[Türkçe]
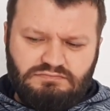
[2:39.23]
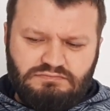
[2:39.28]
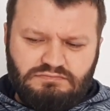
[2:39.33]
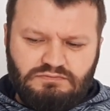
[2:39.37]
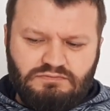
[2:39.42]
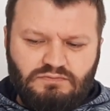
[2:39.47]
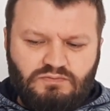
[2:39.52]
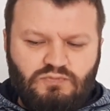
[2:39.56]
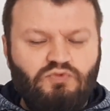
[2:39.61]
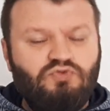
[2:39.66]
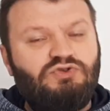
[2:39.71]

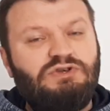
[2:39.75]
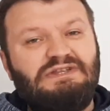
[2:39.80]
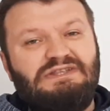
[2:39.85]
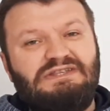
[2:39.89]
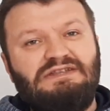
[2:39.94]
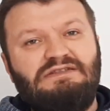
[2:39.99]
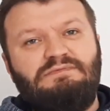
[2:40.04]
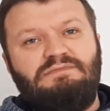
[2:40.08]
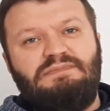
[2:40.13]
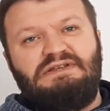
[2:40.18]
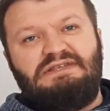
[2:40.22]

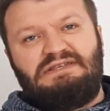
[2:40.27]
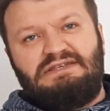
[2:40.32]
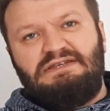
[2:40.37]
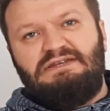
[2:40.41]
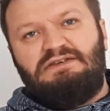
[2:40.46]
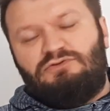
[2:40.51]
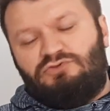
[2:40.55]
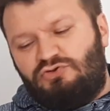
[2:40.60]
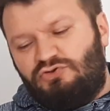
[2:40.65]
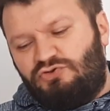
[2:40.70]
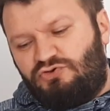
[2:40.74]

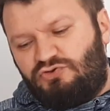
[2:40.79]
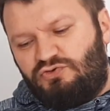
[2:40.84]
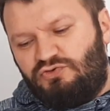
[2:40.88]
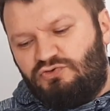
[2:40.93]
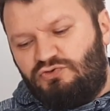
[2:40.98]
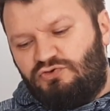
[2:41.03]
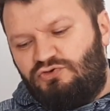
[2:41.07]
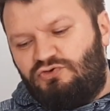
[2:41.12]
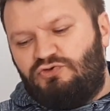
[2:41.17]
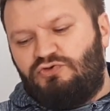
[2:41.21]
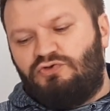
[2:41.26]
uzatılması söz
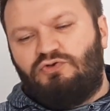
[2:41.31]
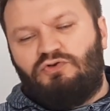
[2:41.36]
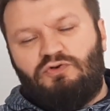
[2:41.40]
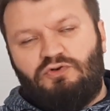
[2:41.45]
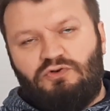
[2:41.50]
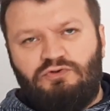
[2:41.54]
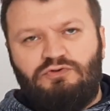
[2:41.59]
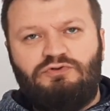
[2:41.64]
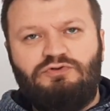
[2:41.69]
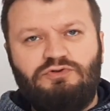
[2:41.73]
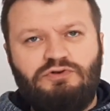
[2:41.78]
konusu
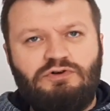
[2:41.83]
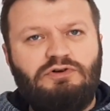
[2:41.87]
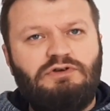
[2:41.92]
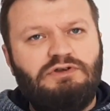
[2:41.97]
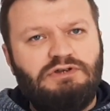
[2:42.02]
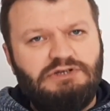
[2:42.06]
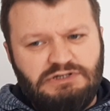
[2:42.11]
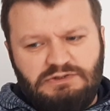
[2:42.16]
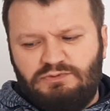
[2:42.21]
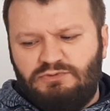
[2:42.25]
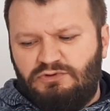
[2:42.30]
oluyor.
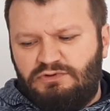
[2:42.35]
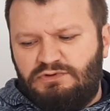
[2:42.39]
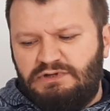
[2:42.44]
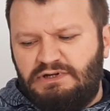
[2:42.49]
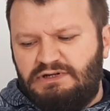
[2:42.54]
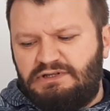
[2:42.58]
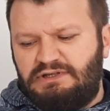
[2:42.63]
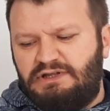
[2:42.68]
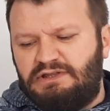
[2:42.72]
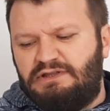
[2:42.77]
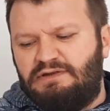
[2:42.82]
Şimdi
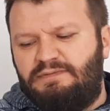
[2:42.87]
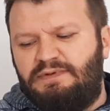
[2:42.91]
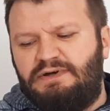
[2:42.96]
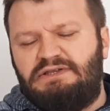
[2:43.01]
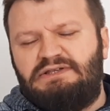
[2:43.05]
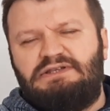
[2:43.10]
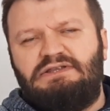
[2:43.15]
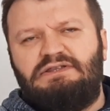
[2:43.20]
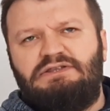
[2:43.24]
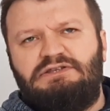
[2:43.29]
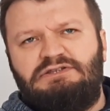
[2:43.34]
onlardan da
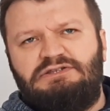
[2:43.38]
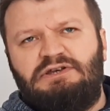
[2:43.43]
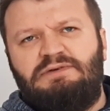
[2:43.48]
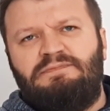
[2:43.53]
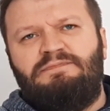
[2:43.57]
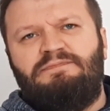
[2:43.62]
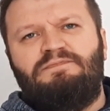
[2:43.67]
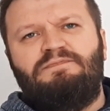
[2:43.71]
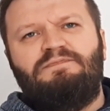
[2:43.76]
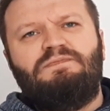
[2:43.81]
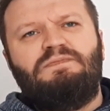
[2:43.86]
bahsedeceğim.
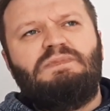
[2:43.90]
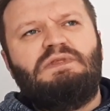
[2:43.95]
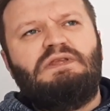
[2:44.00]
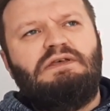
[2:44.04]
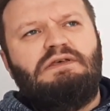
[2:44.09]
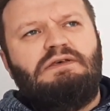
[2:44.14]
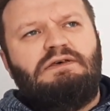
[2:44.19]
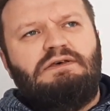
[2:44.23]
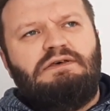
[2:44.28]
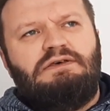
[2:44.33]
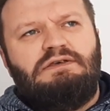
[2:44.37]

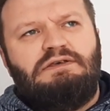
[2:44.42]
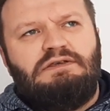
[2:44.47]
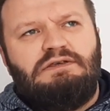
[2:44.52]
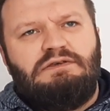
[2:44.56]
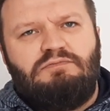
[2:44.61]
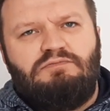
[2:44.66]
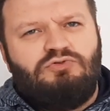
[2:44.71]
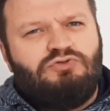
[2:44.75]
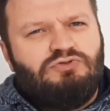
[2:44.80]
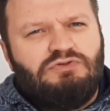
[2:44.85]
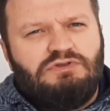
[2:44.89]

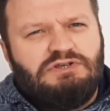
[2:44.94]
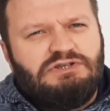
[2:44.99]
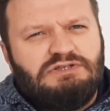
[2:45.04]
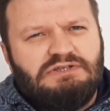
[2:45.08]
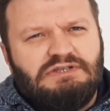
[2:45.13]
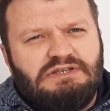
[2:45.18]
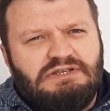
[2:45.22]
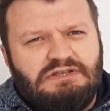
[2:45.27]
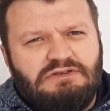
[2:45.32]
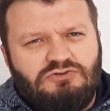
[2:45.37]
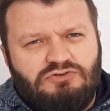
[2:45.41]
Bunun
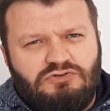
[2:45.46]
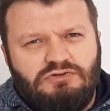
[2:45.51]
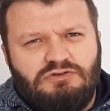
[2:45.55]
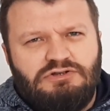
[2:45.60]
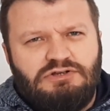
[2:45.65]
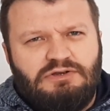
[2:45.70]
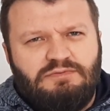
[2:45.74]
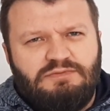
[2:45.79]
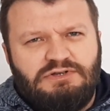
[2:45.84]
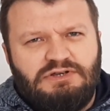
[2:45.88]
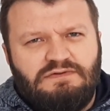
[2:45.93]
dışında senin
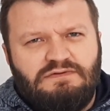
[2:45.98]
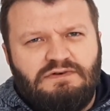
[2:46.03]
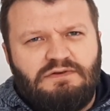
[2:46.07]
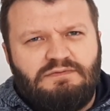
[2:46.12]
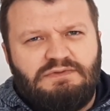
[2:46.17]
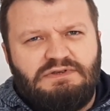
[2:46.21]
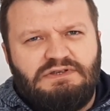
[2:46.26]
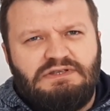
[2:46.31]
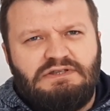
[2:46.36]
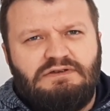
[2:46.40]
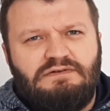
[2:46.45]
söyleyeceğin bir şey var
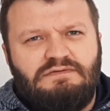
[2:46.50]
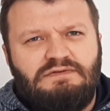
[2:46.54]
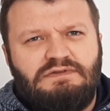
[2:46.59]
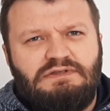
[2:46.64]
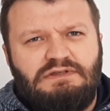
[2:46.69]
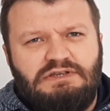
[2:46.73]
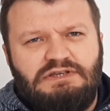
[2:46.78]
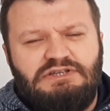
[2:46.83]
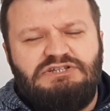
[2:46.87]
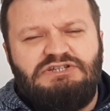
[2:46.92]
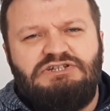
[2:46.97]
mı
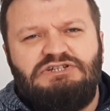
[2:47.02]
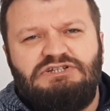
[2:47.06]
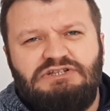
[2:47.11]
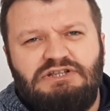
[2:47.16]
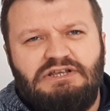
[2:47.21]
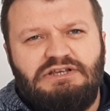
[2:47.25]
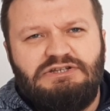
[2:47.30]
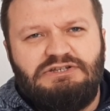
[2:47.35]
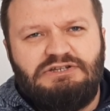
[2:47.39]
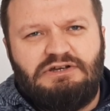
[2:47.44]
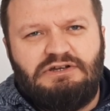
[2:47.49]
sınavın iç
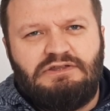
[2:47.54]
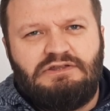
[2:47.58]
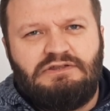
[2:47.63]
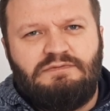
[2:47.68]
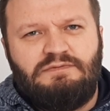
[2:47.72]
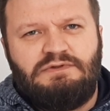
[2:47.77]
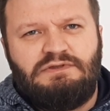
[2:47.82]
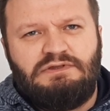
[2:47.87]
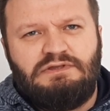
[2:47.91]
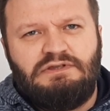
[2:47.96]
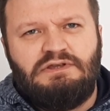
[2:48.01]
işleyişi
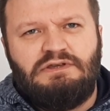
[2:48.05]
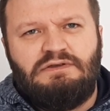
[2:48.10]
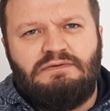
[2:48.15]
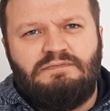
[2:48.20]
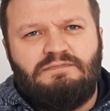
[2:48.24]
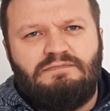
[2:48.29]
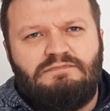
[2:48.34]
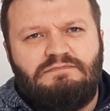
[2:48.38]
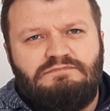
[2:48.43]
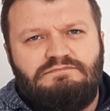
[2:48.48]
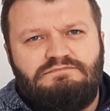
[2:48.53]
anlamında?
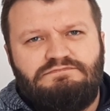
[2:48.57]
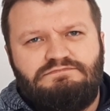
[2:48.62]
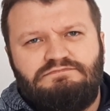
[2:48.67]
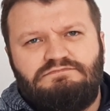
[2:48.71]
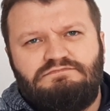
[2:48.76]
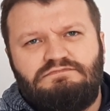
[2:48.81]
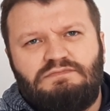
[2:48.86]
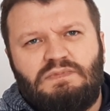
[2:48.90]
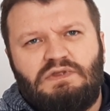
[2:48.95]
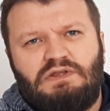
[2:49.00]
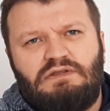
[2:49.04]

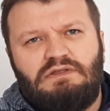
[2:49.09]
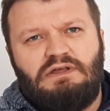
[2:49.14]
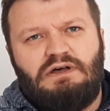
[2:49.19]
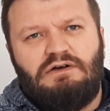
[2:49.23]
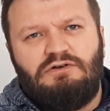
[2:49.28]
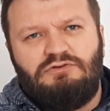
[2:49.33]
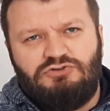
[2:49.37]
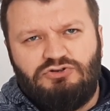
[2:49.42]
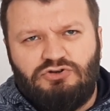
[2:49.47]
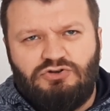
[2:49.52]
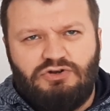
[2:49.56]
Yok
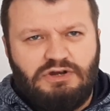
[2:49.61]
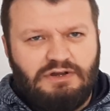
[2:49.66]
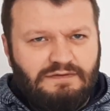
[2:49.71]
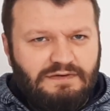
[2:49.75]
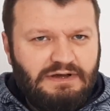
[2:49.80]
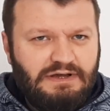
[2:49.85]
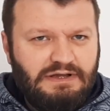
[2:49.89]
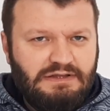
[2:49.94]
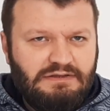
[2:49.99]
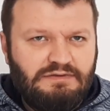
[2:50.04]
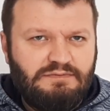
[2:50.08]
Daha yani görev
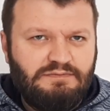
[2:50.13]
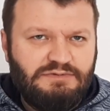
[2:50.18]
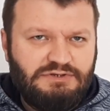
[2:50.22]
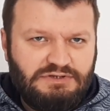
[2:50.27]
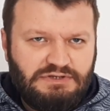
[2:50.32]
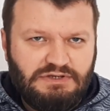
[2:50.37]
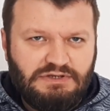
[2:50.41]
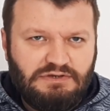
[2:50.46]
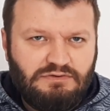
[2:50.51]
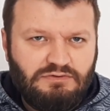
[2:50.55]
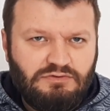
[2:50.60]
almış
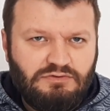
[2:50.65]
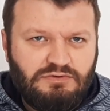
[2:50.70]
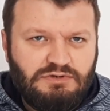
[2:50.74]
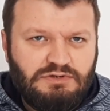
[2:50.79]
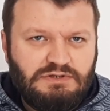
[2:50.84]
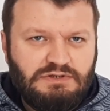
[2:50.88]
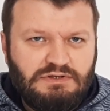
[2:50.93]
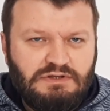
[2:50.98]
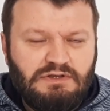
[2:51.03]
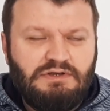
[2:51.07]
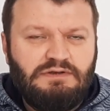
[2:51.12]
e, değil.
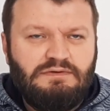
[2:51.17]
Poşeti